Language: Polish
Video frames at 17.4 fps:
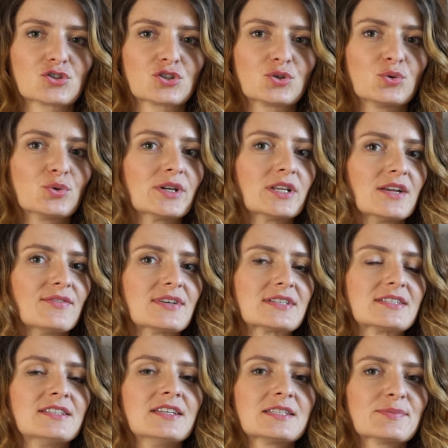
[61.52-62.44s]
szykuję dla
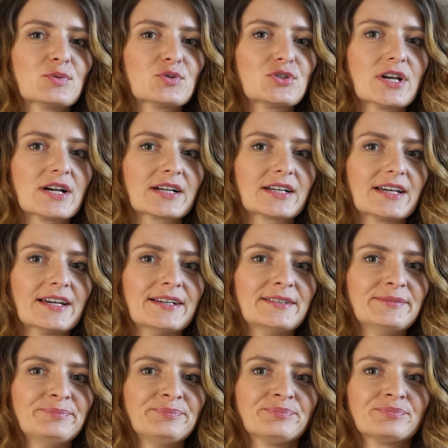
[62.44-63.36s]
Was niespodziankę
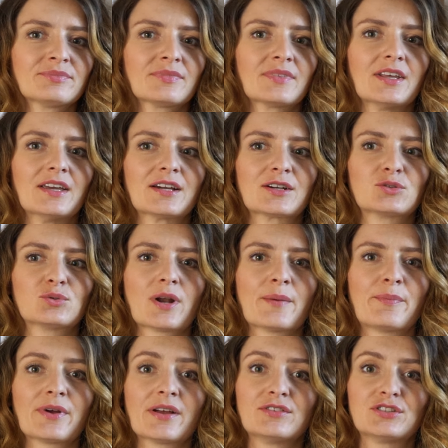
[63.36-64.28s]
E,
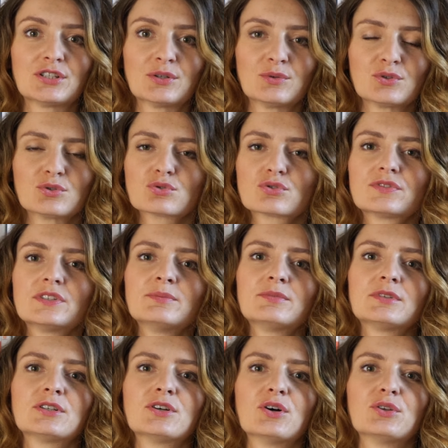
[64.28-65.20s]
która pojawi się już w
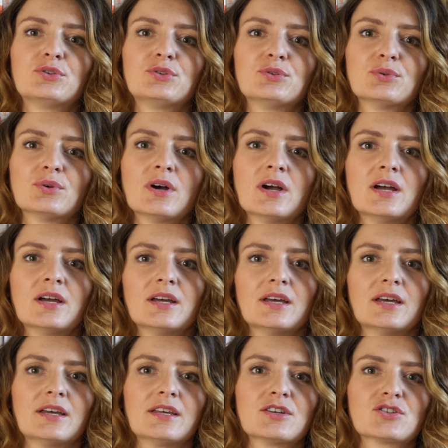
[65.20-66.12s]
tym tygodniu.
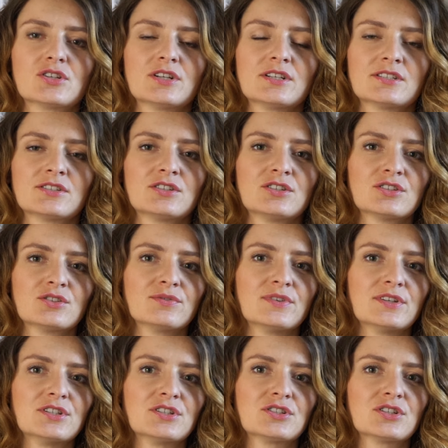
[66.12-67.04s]
E, jeżeli chcecie się
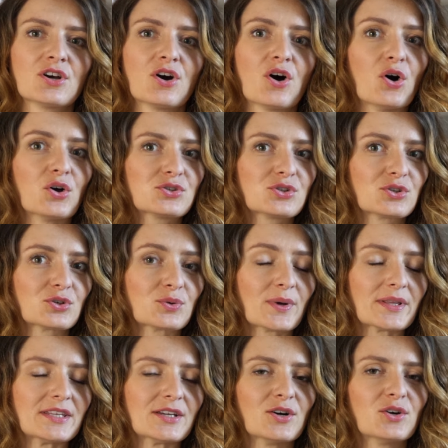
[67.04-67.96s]
dowiedzieć, o co
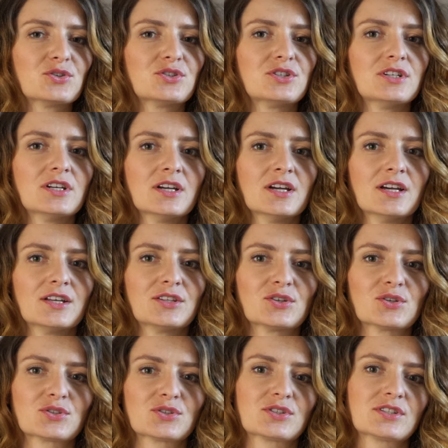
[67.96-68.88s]
dokładnie chodzi,
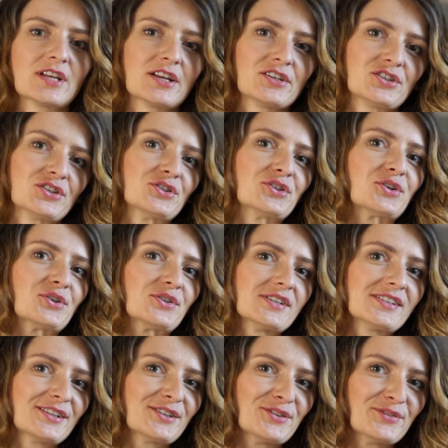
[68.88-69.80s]
to zostańcie do
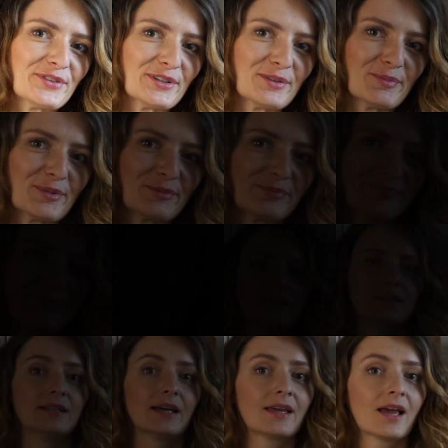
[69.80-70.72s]
końca tego filmu.
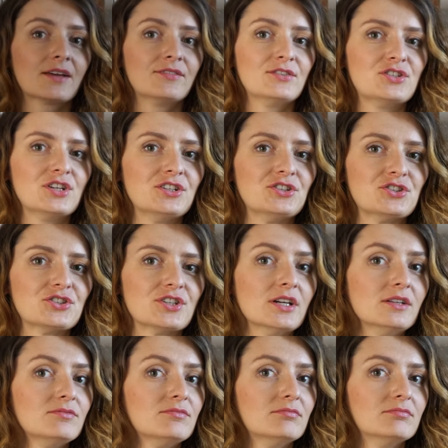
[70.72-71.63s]
Tak jak
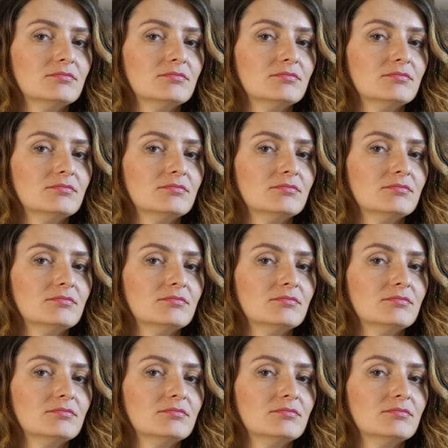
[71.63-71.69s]
widzieliście,